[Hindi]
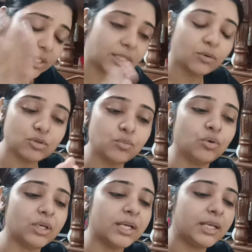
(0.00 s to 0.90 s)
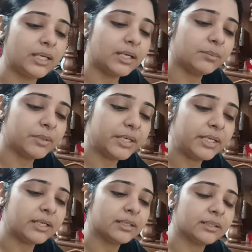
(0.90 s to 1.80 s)
ज़्यादा कुछ बोलना नहीं है हम
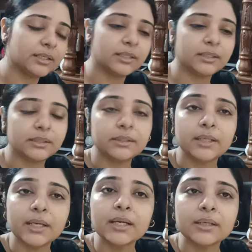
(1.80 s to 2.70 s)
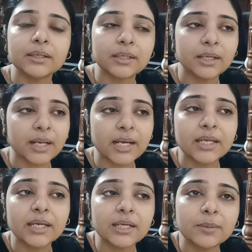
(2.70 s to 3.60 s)
रीडिंग करते हैं ठीक है
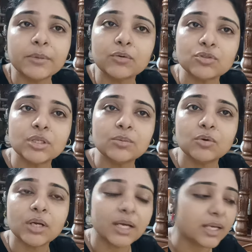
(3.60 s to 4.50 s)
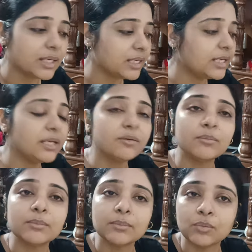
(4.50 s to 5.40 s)
डराने के लिए हमने कुछ नहीं बोला है हीलिंग
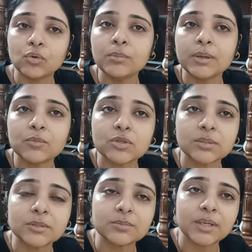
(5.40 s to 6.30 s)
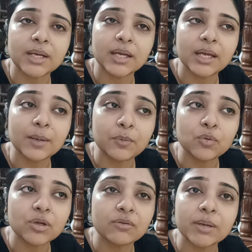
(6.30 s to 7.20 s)
बोल में हमको समझ में आया है आप
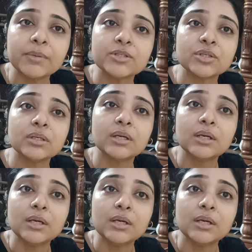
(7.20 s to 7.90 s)
लोगों की वाइब्रेशन